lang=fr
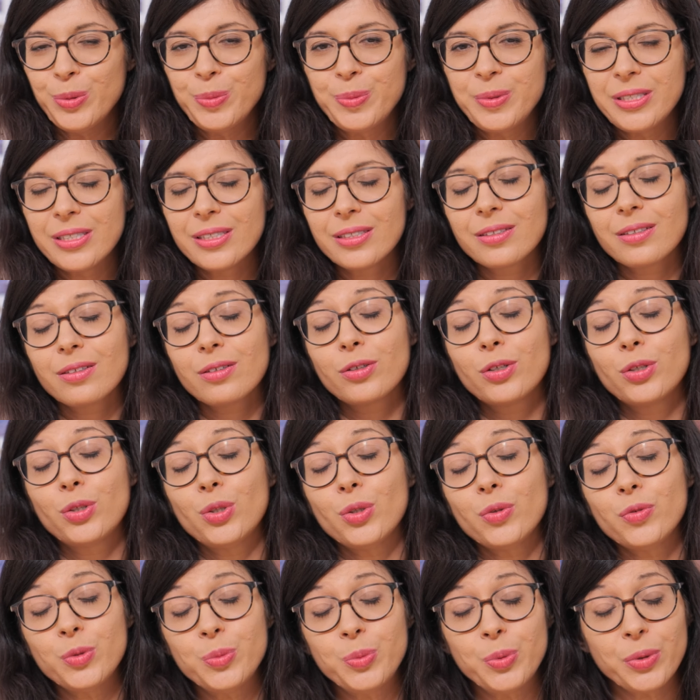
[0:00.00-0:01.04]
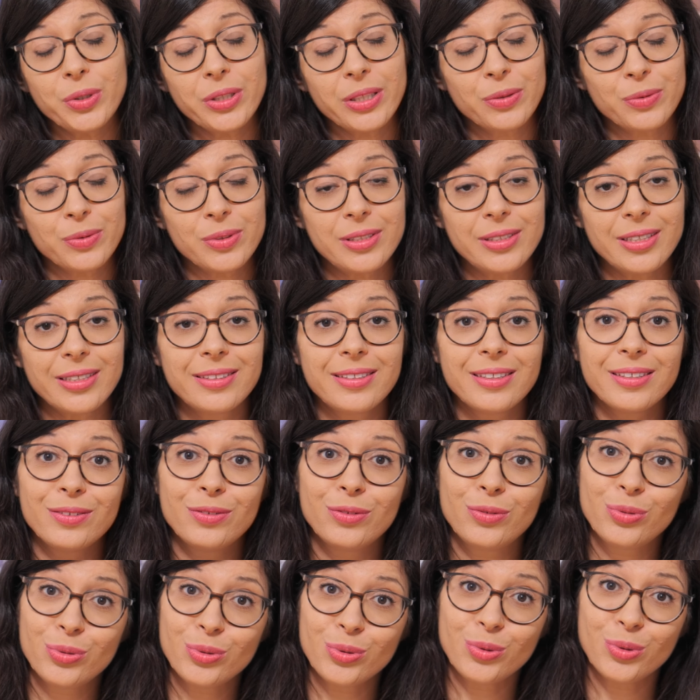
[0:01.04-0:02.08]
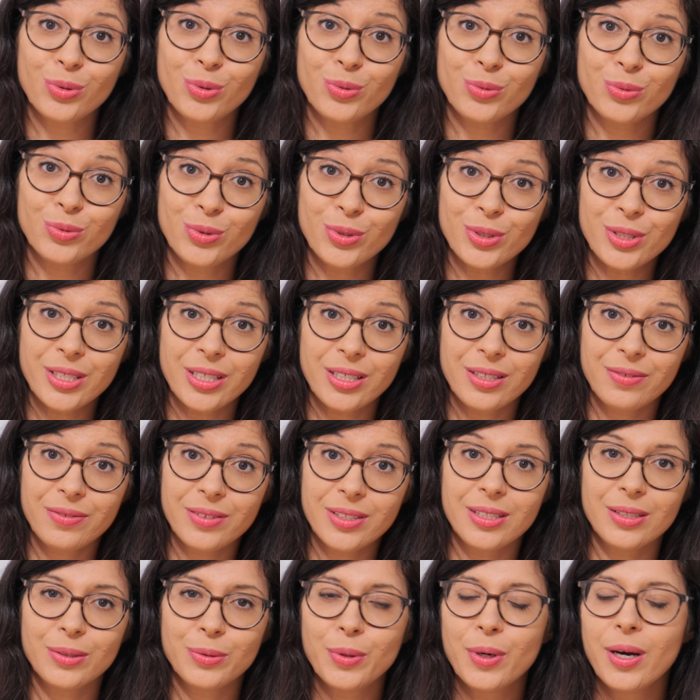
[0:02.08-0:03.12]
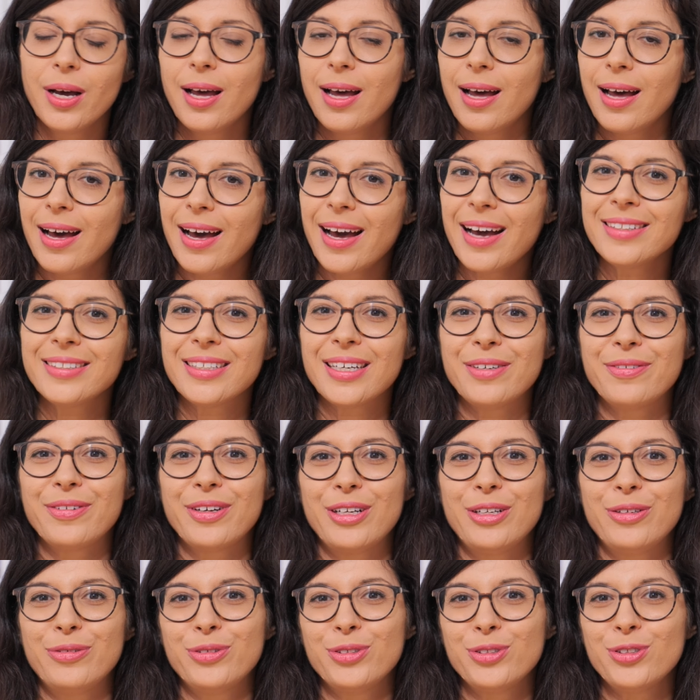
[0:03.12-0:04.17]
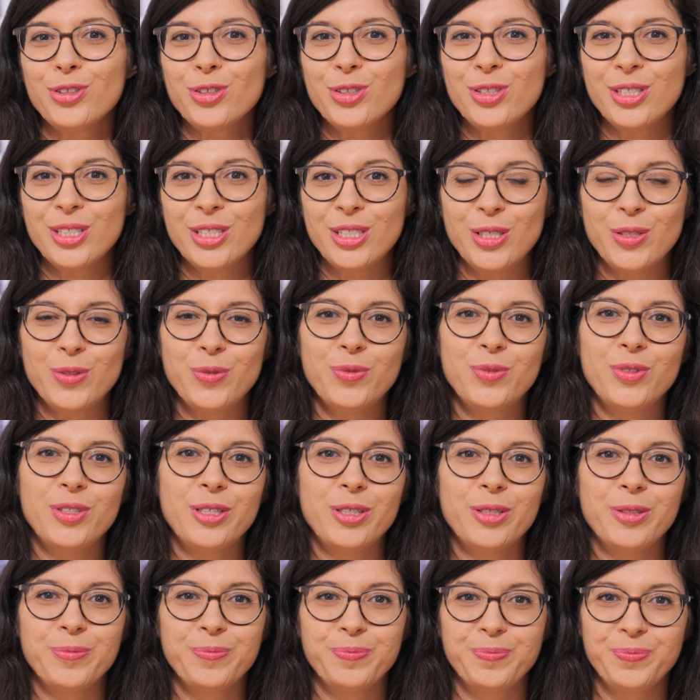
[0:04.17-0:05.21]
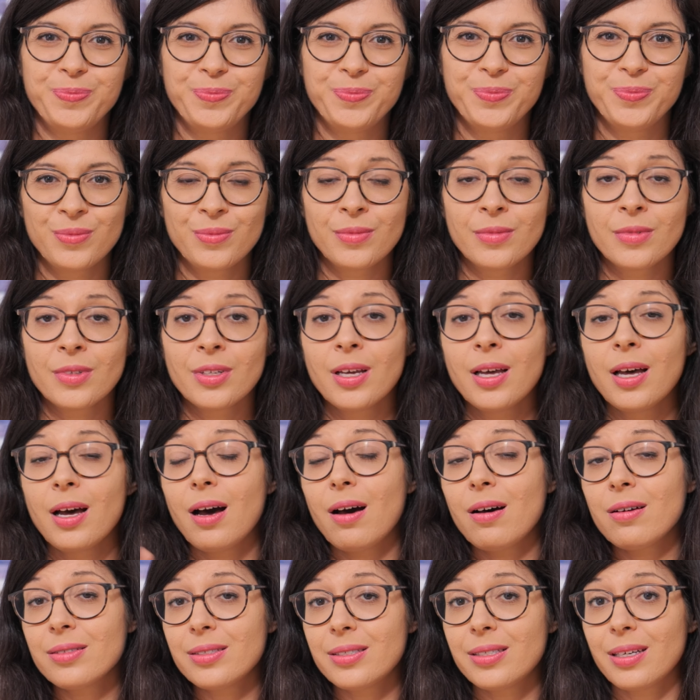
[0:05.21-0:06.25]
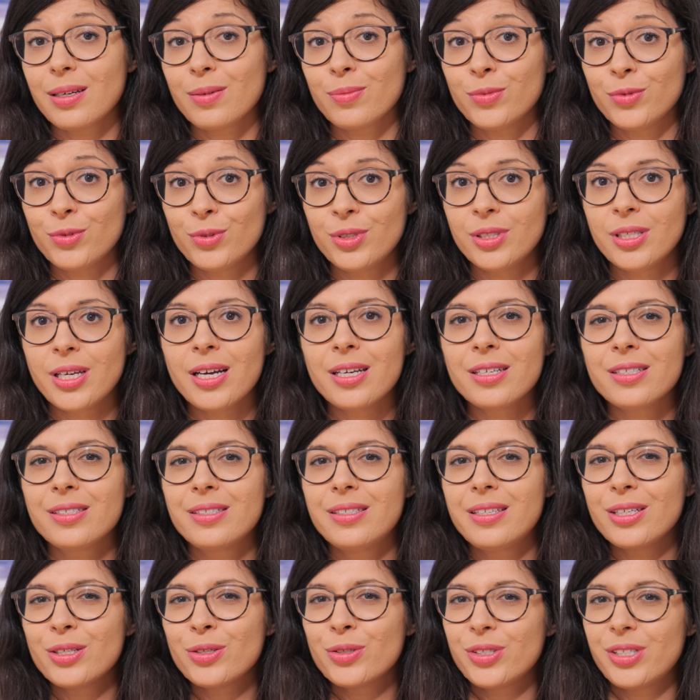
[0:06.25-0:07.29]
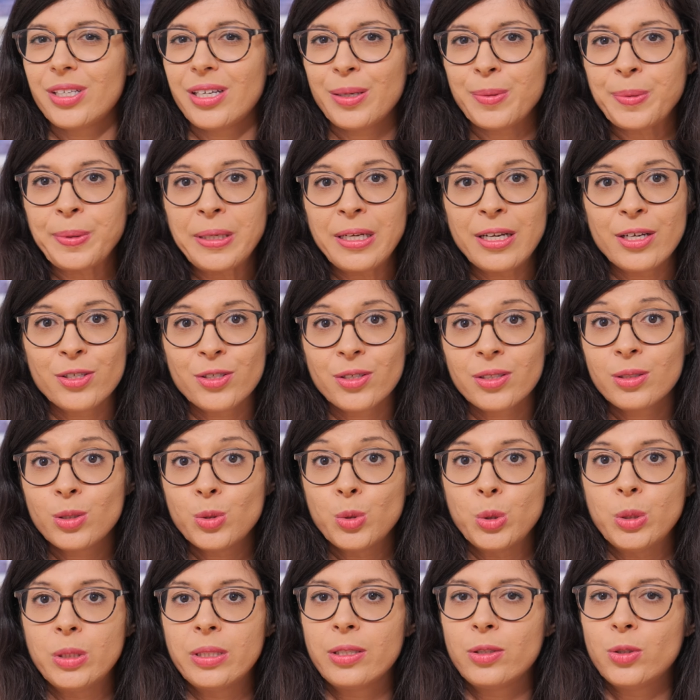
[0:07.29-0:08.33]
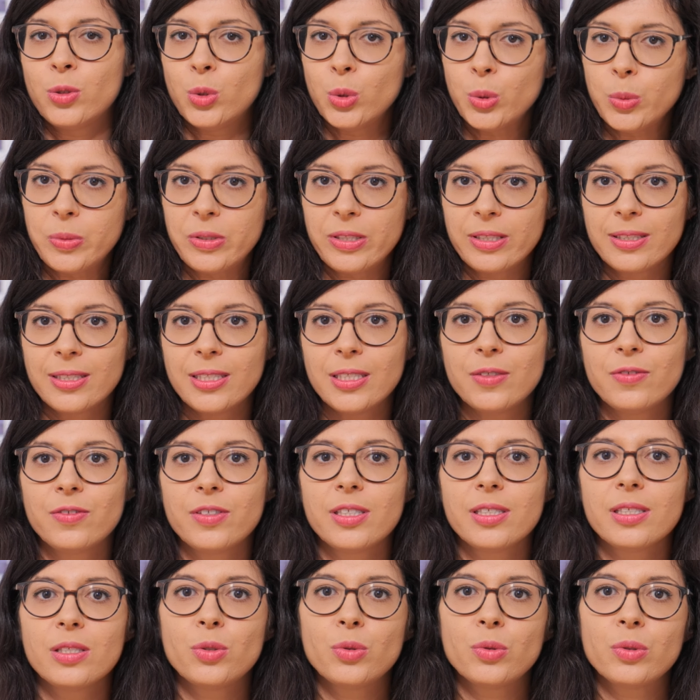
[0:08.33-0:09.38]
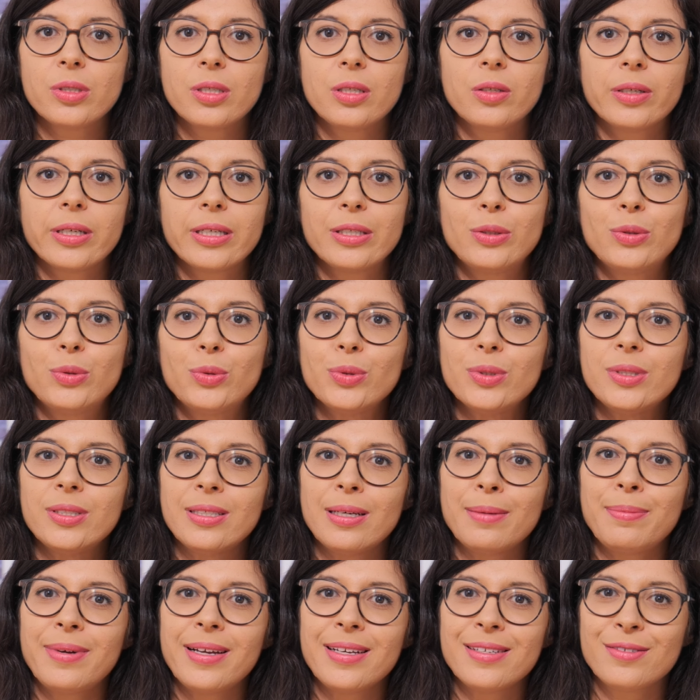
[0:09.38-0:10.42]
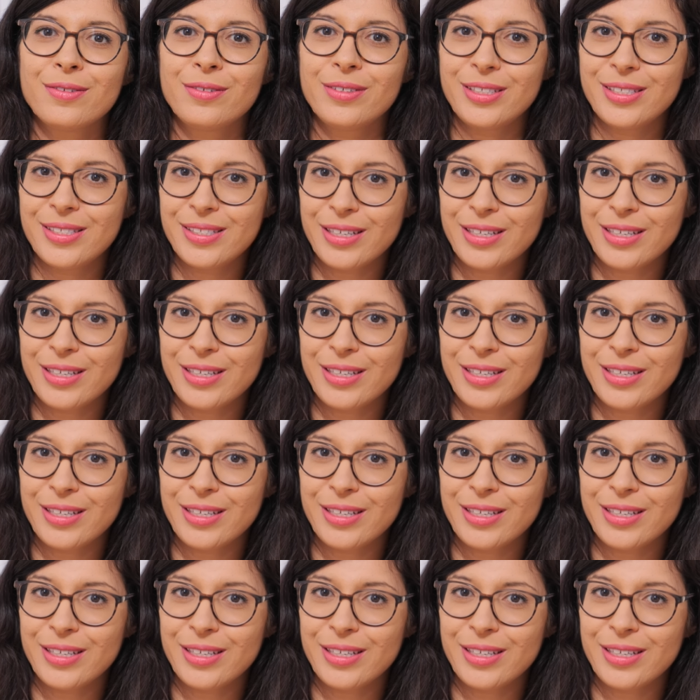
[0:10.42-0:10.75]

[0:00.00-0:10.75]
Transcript: optique que vous pourrez constater tout au long de cette vidéo à travers les photos qui défilent. En termes d'usage, dès que j'ai appris la sortie de cet objectif, j'ai su qu'il aurait toute sa place dans les